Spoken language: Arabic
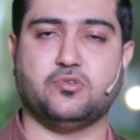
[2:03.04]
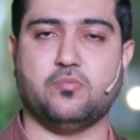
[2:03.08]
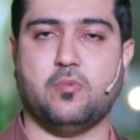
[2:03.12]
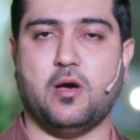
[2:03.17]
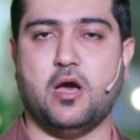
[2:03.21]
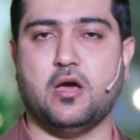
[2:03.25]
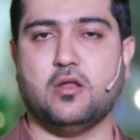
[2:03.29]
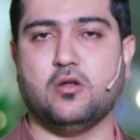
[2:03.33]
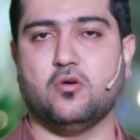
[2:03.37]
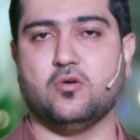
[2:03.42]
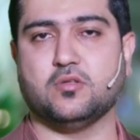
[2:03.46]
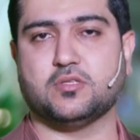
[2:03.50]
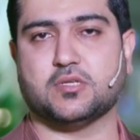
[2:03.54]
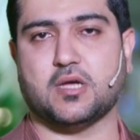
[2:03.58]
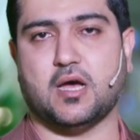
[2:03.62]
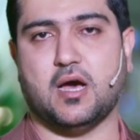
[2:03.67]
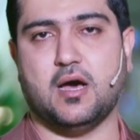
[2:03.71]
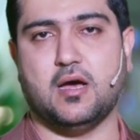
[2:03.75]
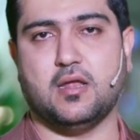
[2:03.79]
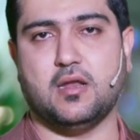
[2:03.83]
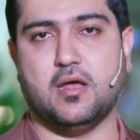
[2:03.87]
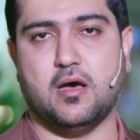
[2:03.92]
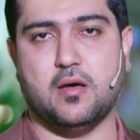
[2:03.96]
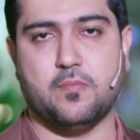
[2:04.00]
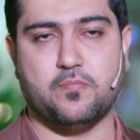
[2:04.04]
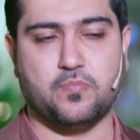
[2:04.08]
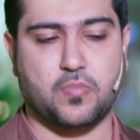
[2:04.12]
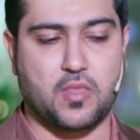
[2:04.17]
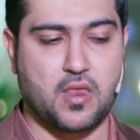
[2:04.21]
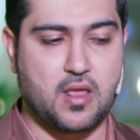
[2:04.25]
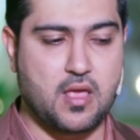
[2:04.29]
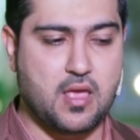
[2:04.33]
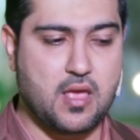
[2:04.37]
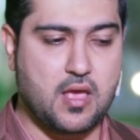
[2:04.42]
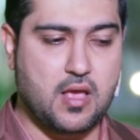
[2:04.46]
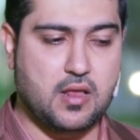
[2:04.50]
سبحانه وتعالى
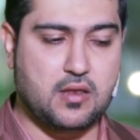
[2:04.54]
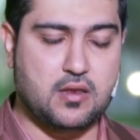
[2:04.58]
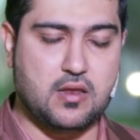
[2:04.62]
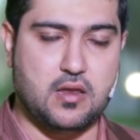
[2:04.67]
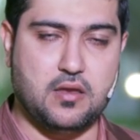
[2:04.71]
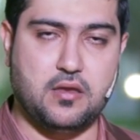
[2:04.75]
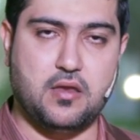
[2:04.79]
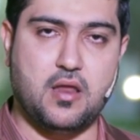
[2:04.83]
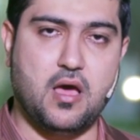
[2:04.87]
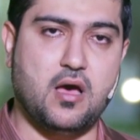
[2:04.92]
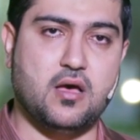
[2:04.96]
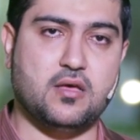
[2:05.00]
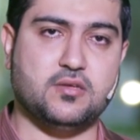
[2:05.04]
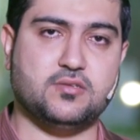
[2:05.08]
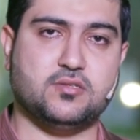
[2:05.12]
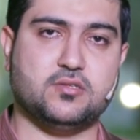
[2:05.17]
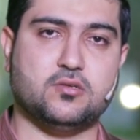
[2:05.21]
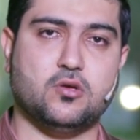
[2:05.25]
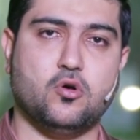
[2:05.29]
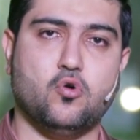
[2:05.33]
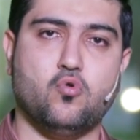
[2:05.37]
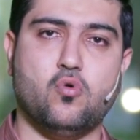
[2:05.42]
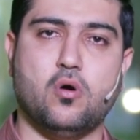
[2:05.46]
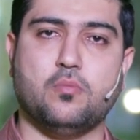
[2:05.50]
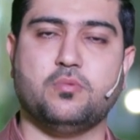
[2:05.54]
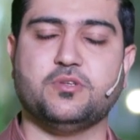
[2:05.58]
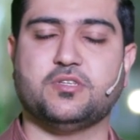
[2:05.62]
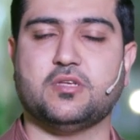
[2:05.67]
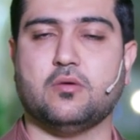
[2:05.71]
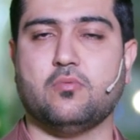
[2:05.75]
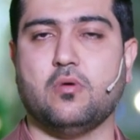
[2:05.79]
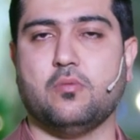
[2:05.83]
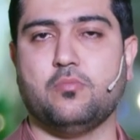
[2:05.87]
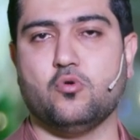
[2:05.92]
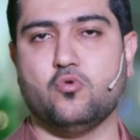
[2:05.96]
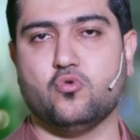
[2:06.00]
للناس هو
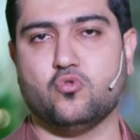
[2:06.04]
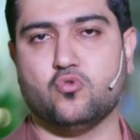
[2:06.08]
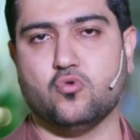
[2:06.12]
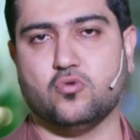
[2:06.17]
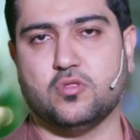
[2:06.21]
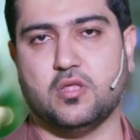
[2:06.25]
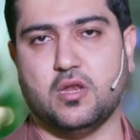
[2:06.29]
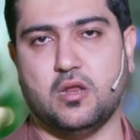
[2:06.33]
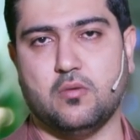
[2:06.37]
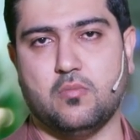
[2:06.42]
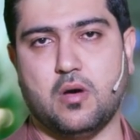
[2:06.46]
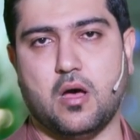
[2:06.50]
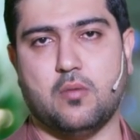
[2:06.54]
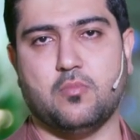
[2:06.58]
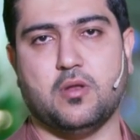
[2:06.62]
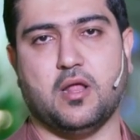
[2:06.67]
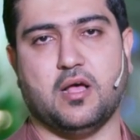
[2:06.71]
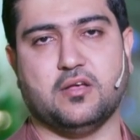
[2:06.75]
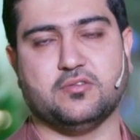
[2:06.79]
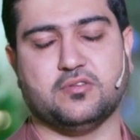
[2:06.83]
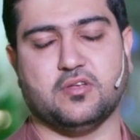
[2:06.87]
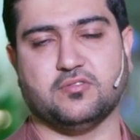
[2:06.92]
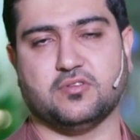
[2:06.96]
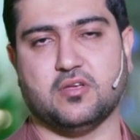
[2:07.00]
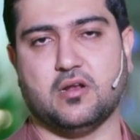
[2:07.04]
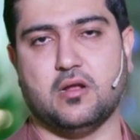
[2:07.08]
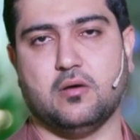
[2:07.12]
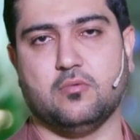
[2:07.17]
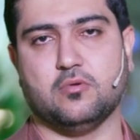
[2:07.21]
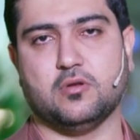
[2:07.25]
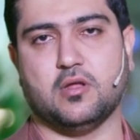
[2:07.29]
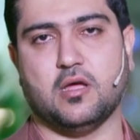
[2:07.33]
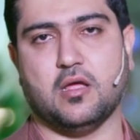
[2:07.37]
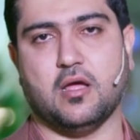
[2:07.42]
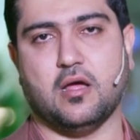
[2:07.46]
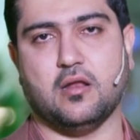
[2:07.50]
بسبب وجود الإمام الحسن
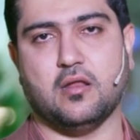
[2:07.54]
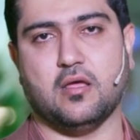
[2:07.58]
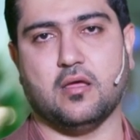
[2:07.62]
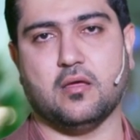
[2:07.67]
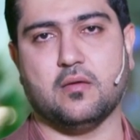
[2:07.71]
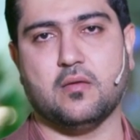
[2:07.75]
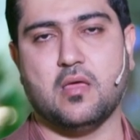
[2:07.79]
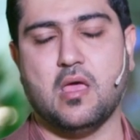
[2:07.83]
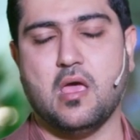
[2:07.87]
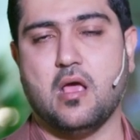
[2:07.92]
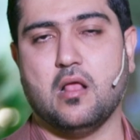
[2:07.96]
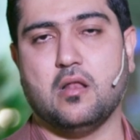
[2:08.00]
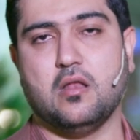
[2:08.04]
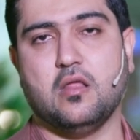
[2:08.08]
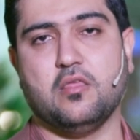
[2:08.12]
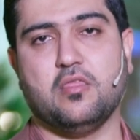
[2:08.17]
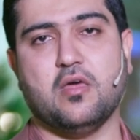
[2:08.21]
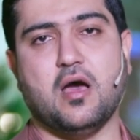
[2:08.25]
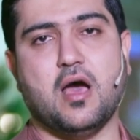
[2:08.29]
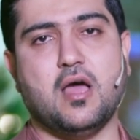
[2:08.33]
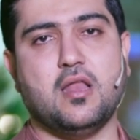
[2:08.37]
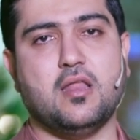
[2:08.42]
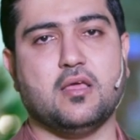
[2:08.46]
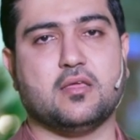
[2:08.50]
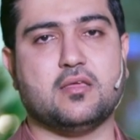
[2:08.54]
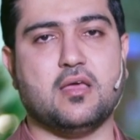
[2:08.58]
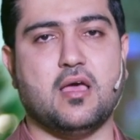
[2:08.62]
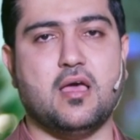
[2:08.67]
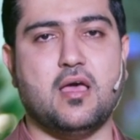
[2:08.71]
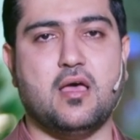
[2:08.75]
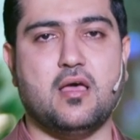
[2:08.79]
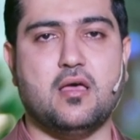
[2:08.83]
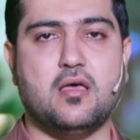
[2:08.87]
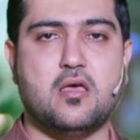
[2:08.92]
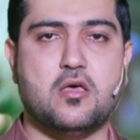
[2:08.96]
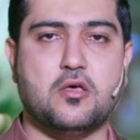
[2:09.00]
سلام الله عليه
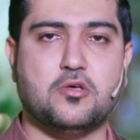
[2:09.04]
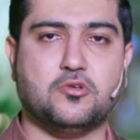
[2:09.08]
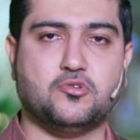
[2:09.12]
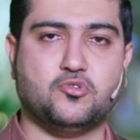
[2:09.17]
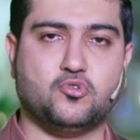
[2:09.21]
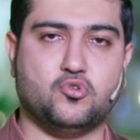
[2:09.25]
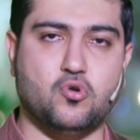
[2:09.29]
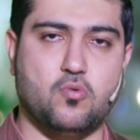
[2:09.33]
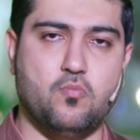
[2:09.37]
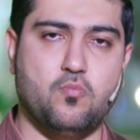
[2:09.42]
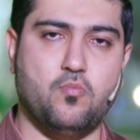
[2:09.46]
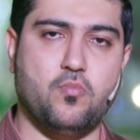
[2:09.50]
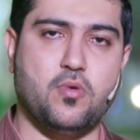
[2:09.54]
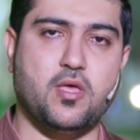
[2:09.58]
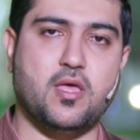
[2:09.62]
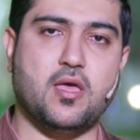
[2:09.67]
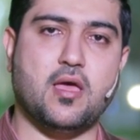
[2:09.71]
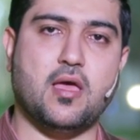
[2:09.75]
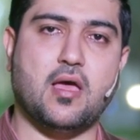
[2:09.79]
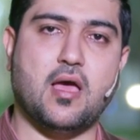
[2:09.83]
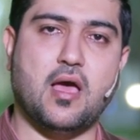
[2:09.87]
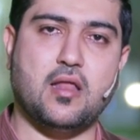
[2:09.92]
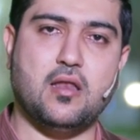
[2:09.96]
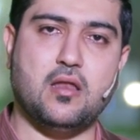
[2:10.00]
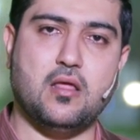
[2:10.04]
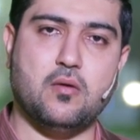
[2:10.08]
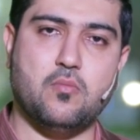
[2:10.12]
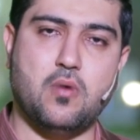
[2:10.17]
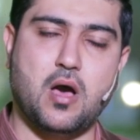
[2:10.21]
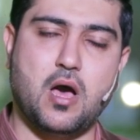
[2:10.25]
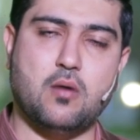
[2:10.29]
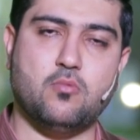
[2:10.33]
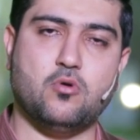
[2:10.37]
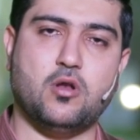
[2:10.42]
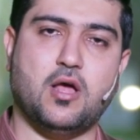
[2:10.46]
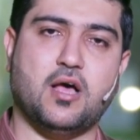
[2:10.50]
لذلك سمي
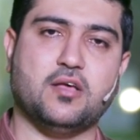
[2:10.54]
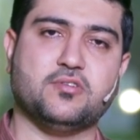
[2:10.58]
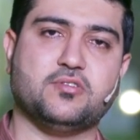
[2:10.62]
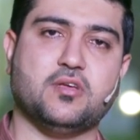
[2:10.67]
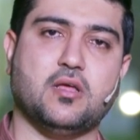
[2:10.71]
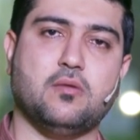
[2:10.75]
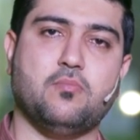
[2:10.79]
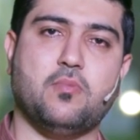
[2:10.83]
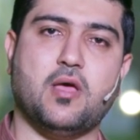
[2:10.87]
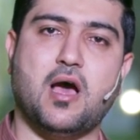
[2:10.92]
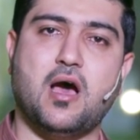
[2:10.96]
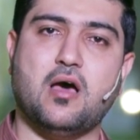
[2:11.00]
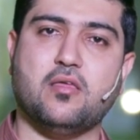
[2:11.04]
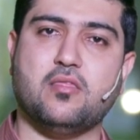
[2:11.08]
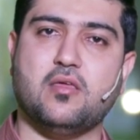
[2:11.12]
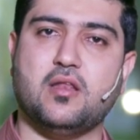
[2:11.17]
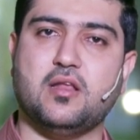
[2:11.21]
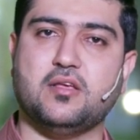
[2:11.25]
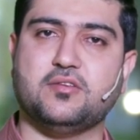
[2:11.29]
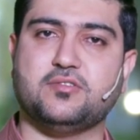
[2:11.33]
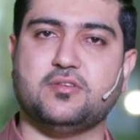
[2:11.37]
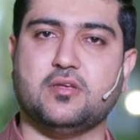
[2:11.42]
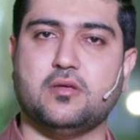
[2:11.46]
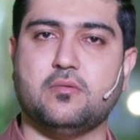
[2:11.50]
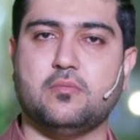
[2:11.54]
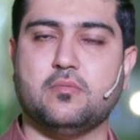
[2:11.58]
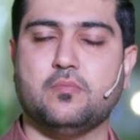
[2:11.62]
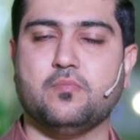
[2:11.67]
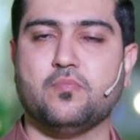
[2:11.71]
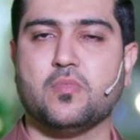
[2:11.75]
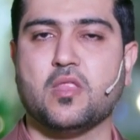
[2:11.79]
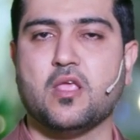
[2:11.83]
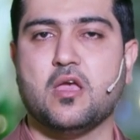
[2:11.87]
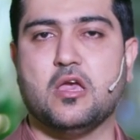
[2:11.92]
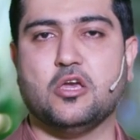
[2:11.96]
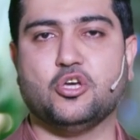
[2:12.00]
الإمام الحسن بهذا الاسم
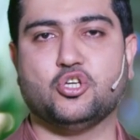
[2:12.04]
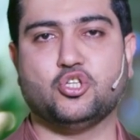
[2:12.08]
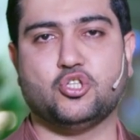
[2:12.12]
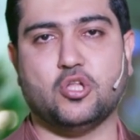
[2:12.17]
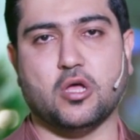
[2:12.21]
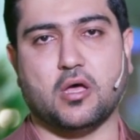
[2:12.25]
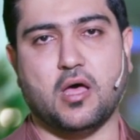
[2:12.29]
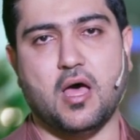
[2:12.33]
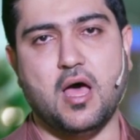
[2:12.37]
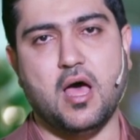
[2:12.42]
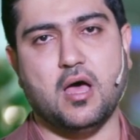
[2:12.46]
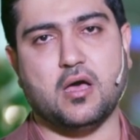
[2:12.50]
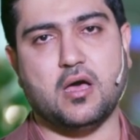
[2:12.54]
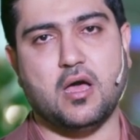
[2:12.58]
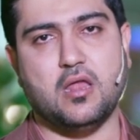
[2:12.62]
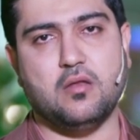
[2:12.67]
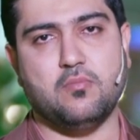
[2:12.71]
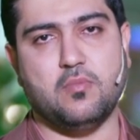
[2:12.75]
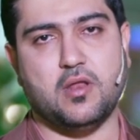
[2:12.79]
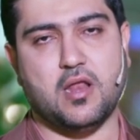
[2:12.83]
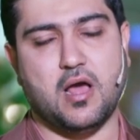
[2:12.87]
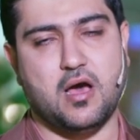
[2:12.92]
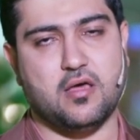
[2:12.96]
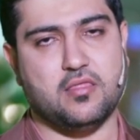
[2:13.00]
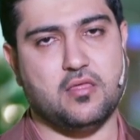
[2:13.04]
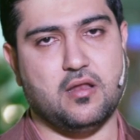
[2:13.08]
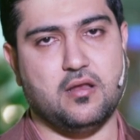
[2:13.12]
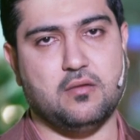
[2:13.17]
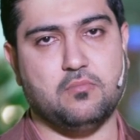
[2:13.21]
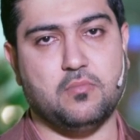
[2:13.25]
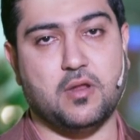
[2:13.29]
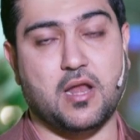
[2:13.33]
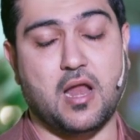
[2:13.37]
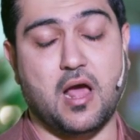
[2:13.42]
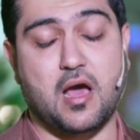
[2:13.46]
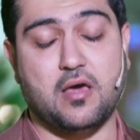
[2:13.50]
اشتقاقا من هذا
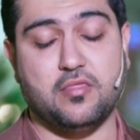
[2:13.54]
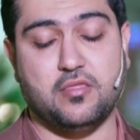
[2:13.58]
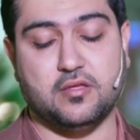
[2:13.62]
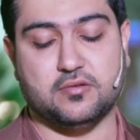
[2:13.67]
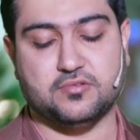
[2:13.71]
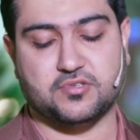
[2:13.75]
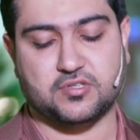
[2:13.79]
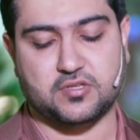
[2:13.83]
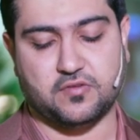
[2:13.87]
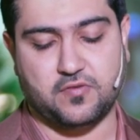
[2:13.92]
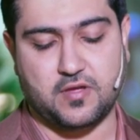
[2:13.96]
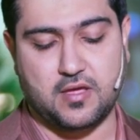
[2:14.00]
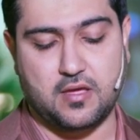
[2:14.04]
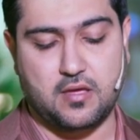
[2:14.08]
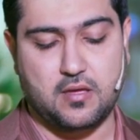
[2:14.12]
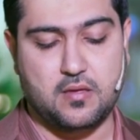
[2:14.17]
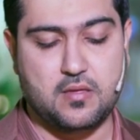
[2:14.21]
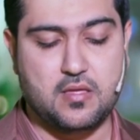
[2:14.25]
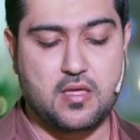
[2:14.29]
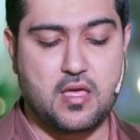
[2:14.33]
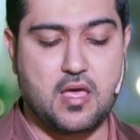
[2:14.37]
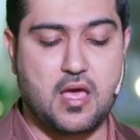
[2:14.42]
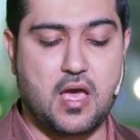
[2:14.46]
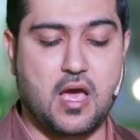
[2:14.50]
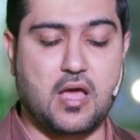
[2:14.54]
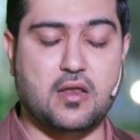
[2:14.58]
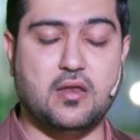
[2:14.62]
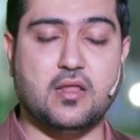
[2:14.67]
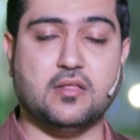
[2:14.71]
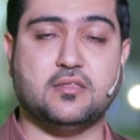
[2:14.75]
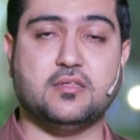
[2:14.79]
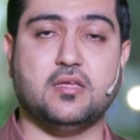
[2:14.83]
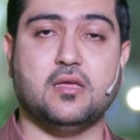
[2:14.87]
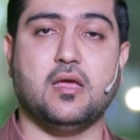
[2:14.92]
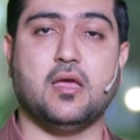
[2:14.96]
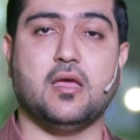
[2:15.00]
من هذه الصفة
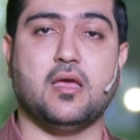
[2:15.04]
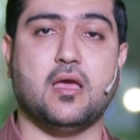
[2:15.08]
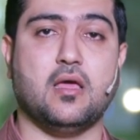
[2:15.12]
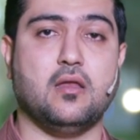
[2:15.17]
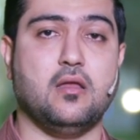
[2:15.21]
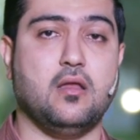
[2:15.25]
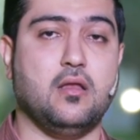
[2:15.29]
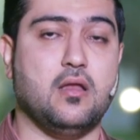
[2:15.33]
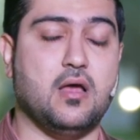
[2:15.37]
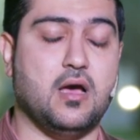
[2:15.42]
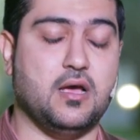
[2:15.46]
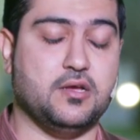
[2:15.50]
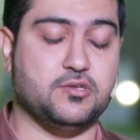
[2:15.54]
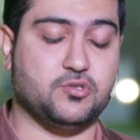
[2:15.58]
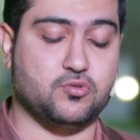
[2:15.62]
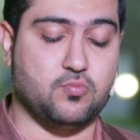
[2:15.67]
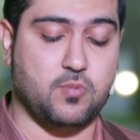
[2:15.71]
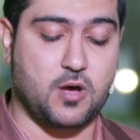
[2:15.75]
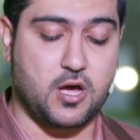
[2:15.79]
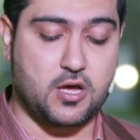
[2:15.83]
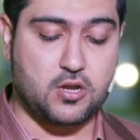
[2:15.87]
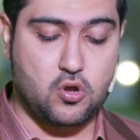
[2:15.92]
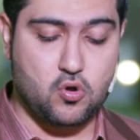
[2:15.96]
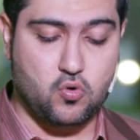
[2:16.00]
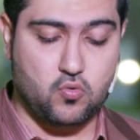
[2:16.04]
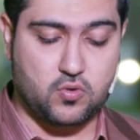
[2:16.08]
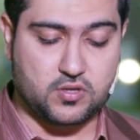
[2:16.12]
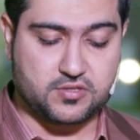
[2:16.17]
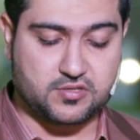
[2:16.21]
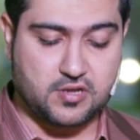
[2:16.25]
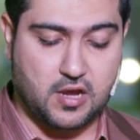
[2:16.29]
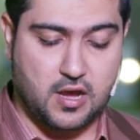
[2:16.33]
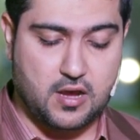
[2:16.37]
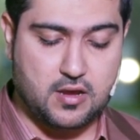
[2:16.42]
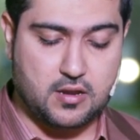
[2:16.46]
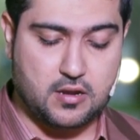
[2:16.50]
التي هي لله سبحانه
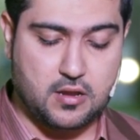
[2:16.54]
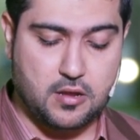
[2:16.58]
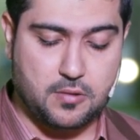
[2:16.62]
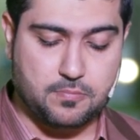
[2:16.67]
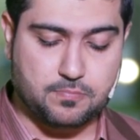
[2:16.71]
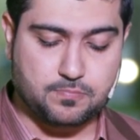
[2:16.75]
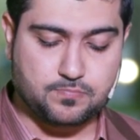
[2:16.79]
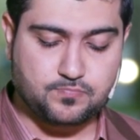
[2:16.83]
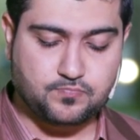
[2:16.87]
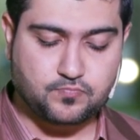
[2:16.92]
وتعالى